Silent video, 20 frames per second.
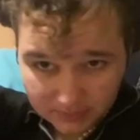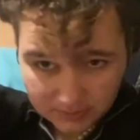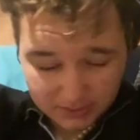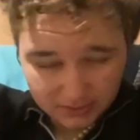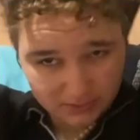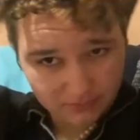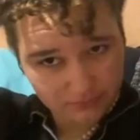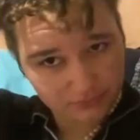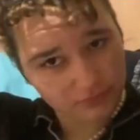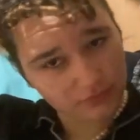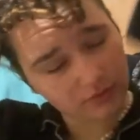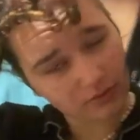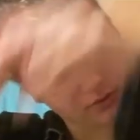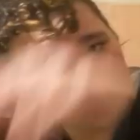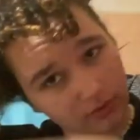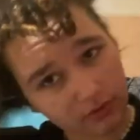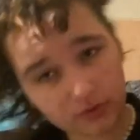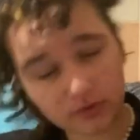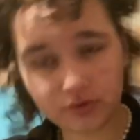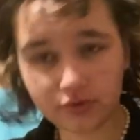il faut
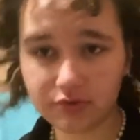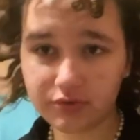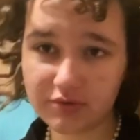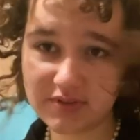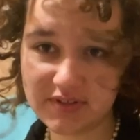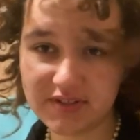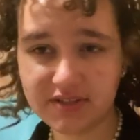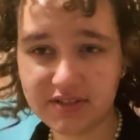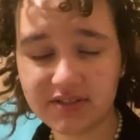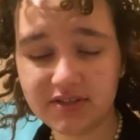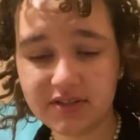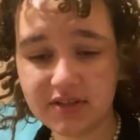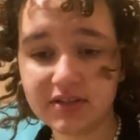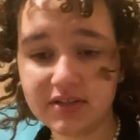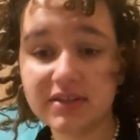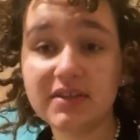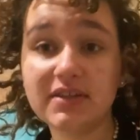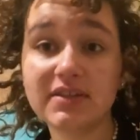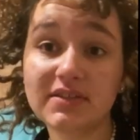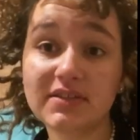que je dise
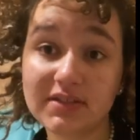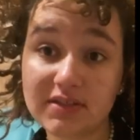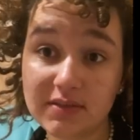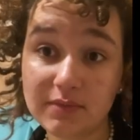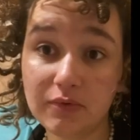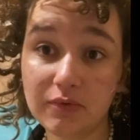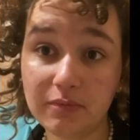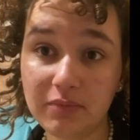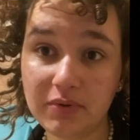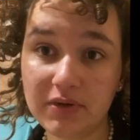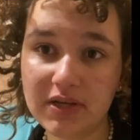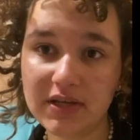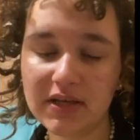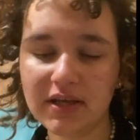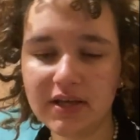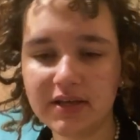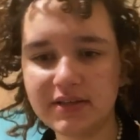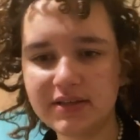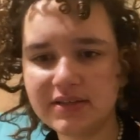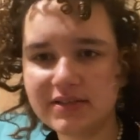qu'est-ce qui me plaît
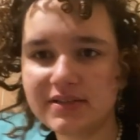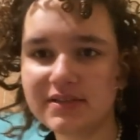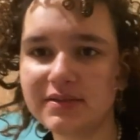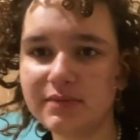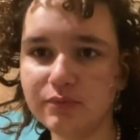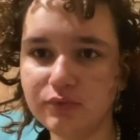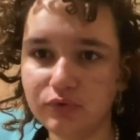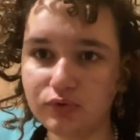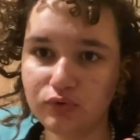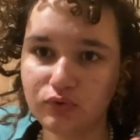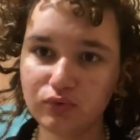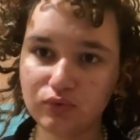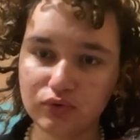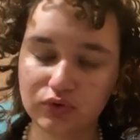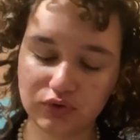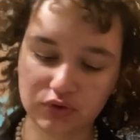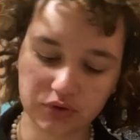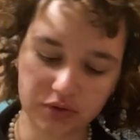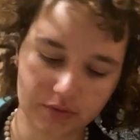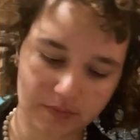et qu'est-ce qui me
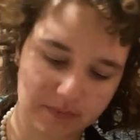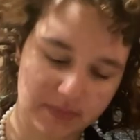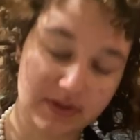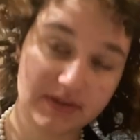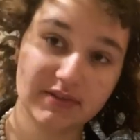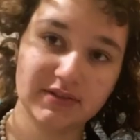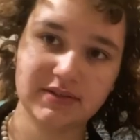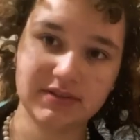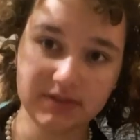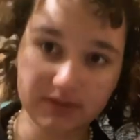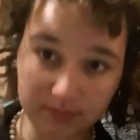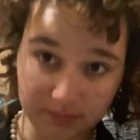touche. Merci